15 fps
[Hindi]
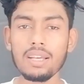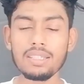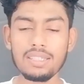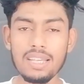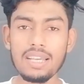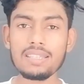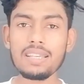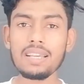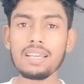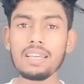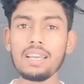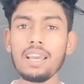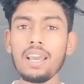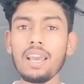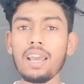जैसे
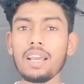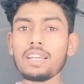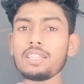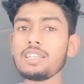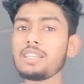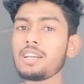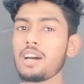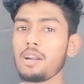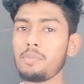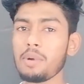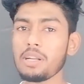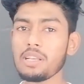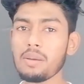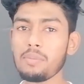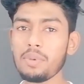कि किसी थर्ड
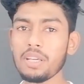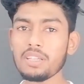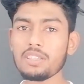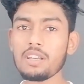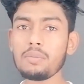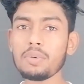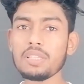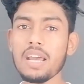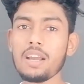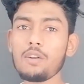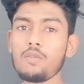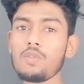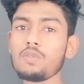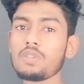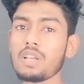पार्टी एप्लीकेशन पर
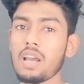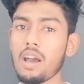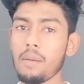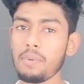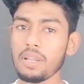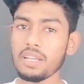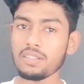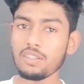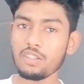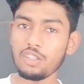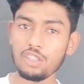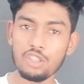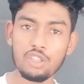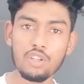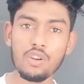जाकर वो उसका एप्लीकेशन
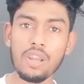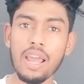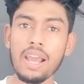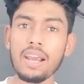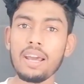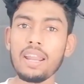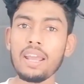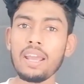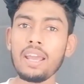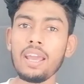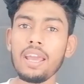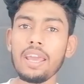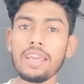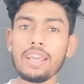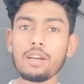इंस्टॉल ना करें
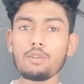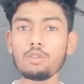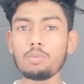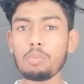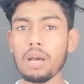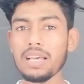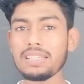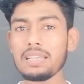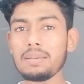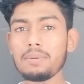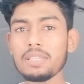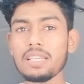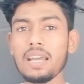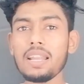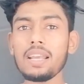या कुछ पैसे
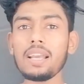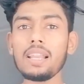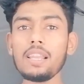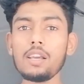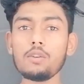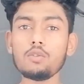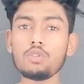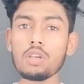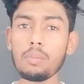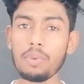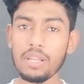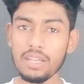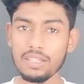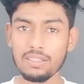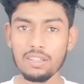बचाने के लिए उस
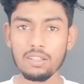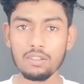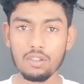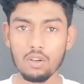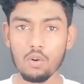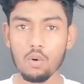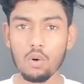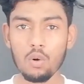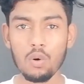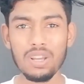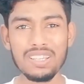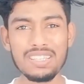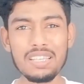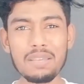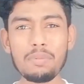एप्लीकेशन को
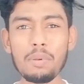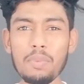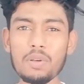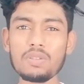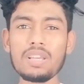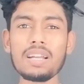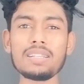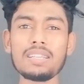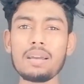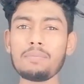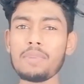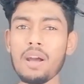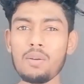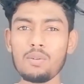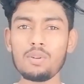किसी भी वेबसाइट से
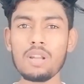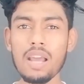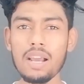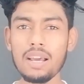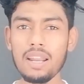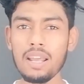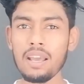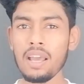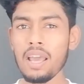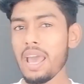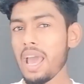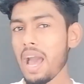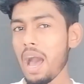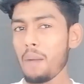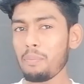आप डाउनलोड ना करें
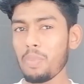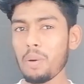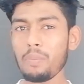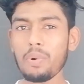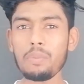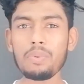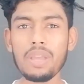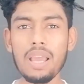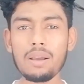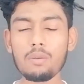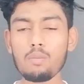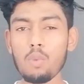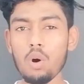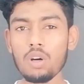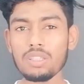अब पॉपअप या
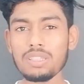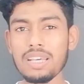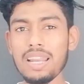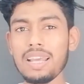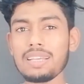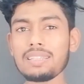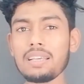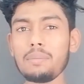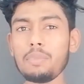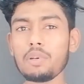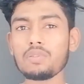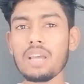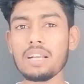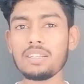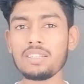बहुत सारे ऐसे
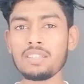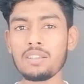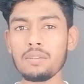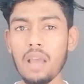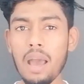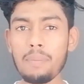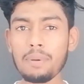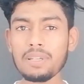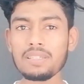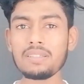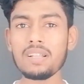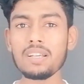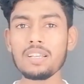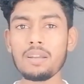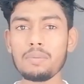वेबसाइट आपके
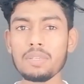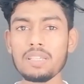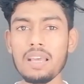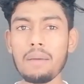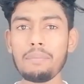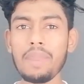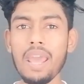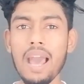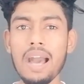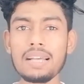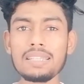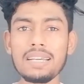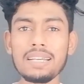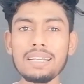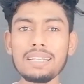नज़र में सामने आ
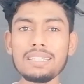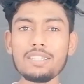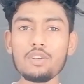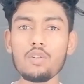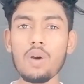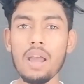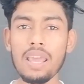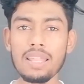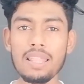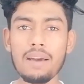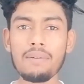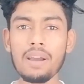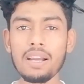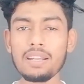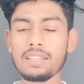जाएंगे जो ये
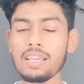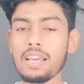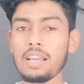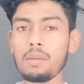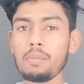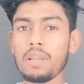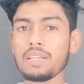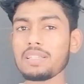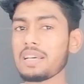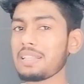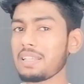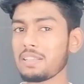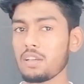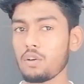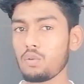दावा करती हैं कि मेरे
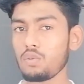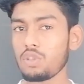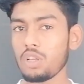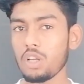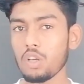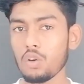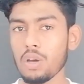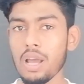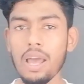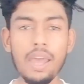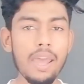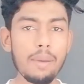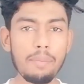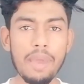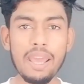साथ ऐसा कुछ नहीं होगा
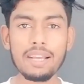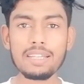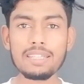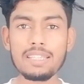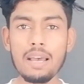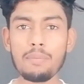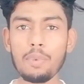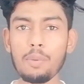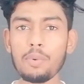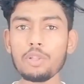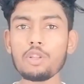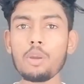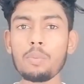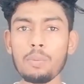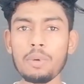मैं एक एग्जाम्पल के
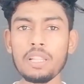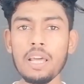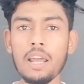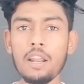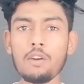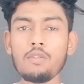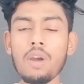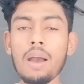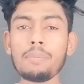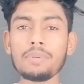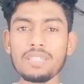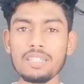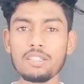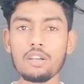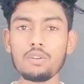तौर पर बता रहा हूँ आप
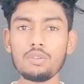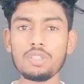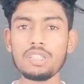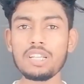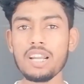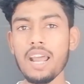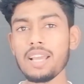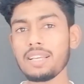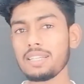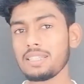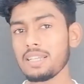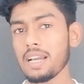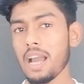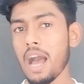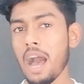इसे ज़रूर ट्राई
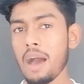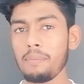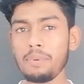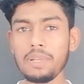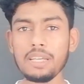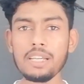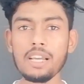कीजिएगा आप लिखिए